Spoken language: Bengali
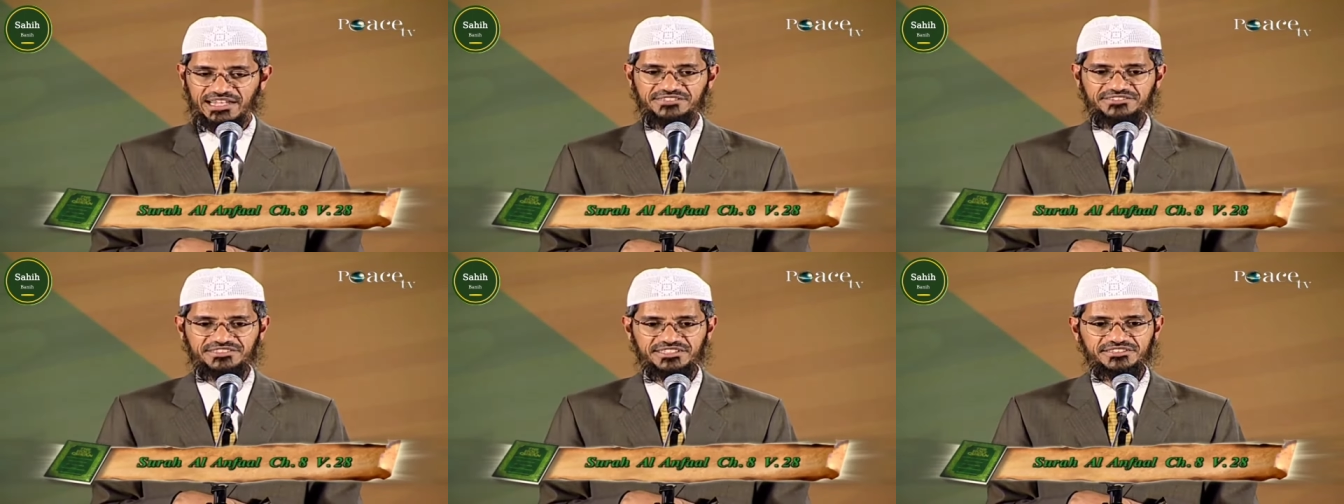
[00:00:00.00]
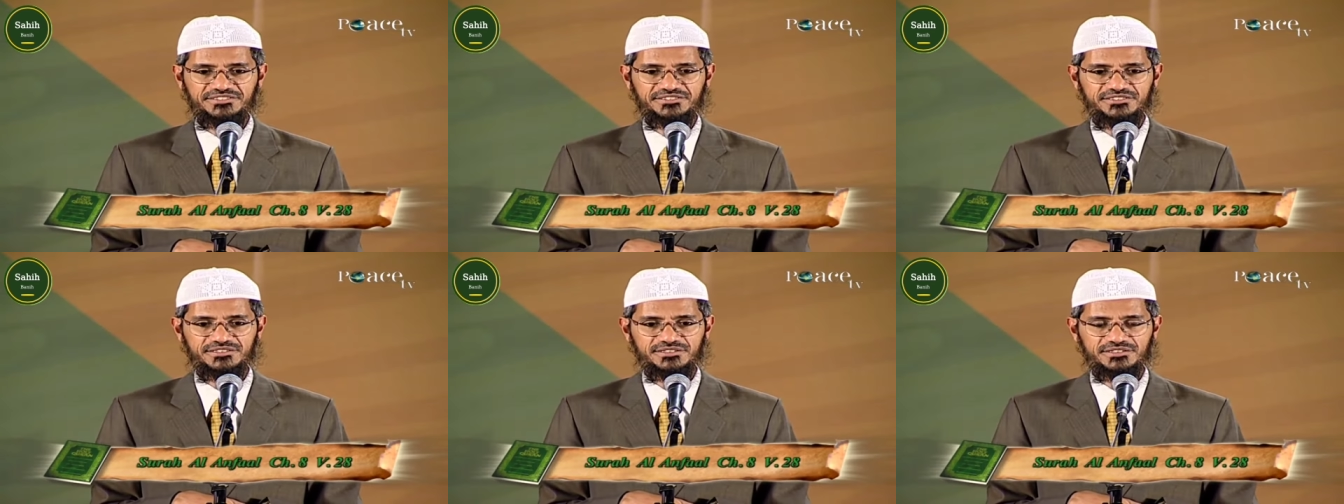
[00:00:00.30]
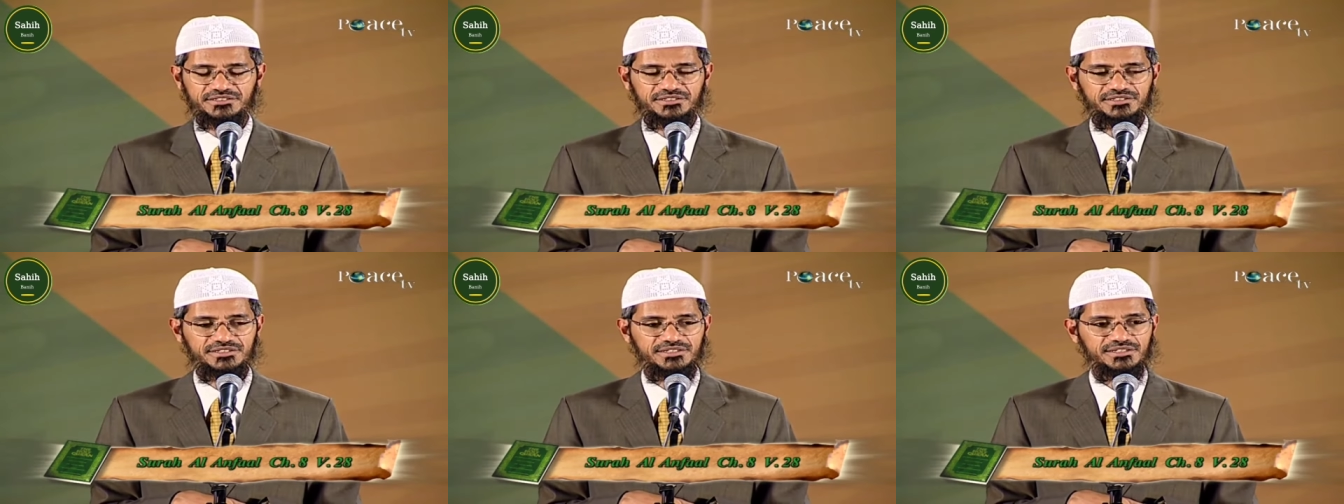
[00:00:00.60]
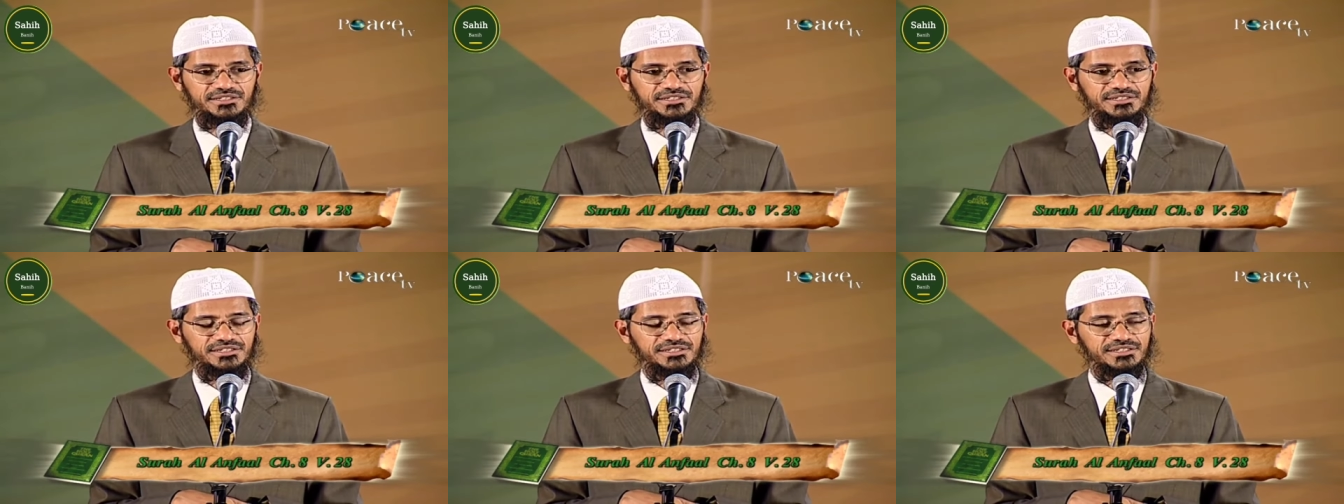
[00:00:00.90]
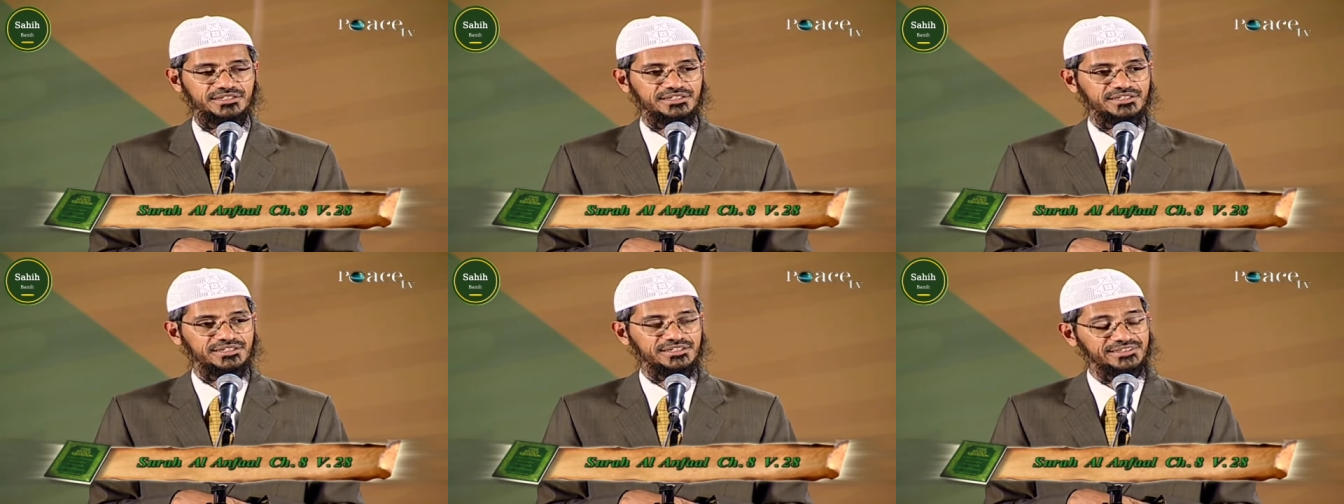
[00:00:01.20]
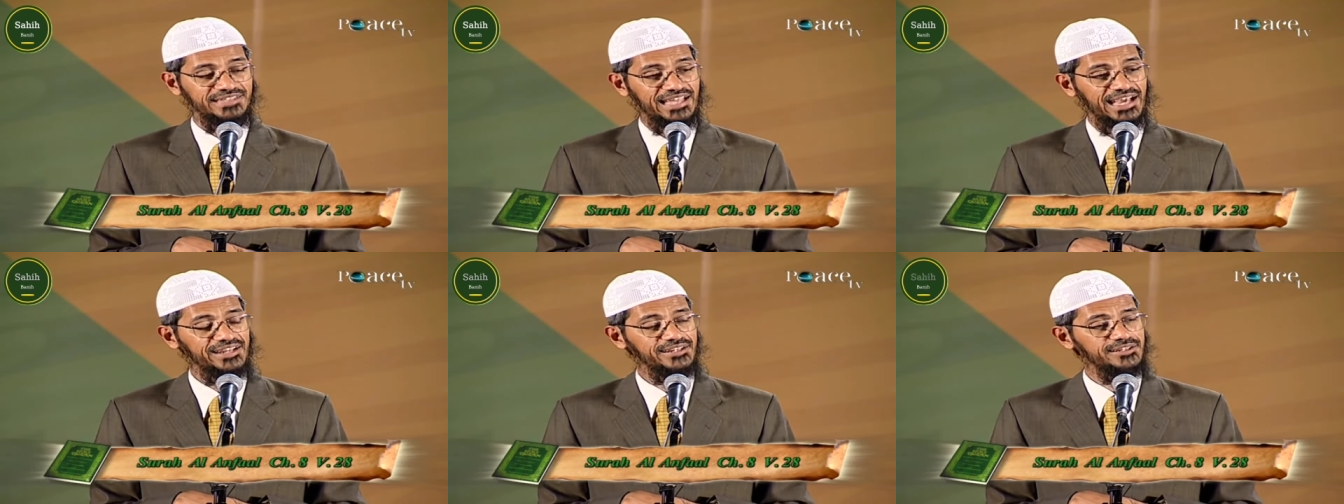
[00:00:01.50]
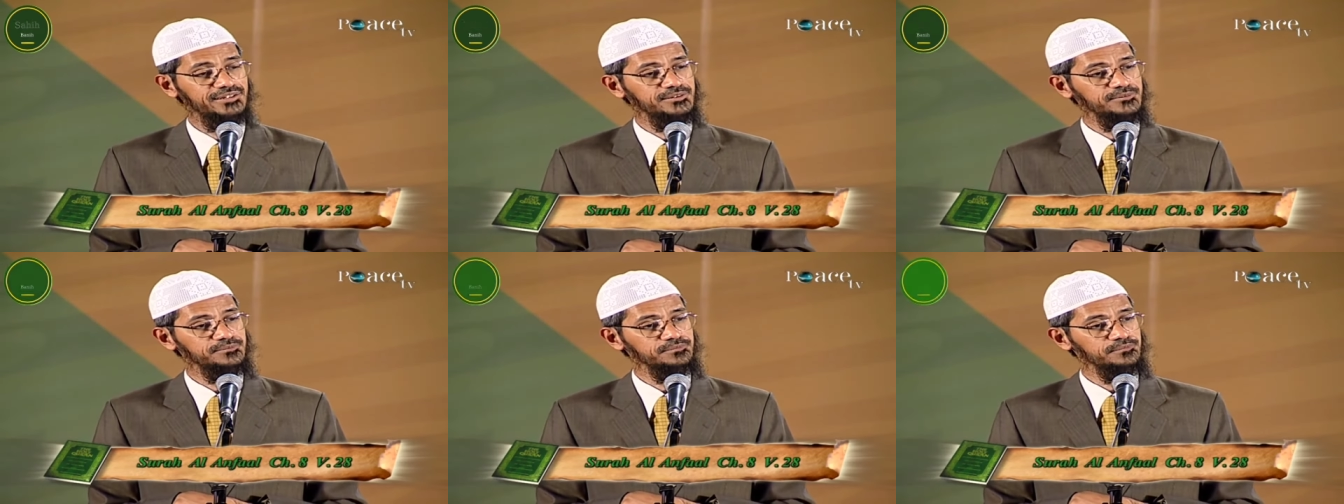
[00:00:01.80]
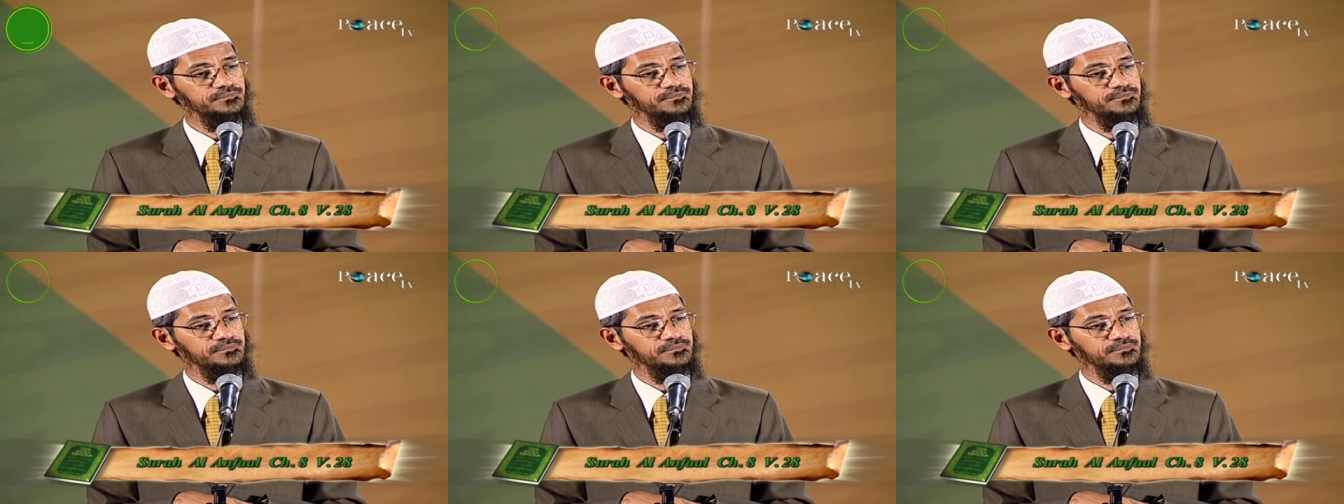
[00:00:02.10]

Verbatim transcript: আল্লাহ বলেছেন যে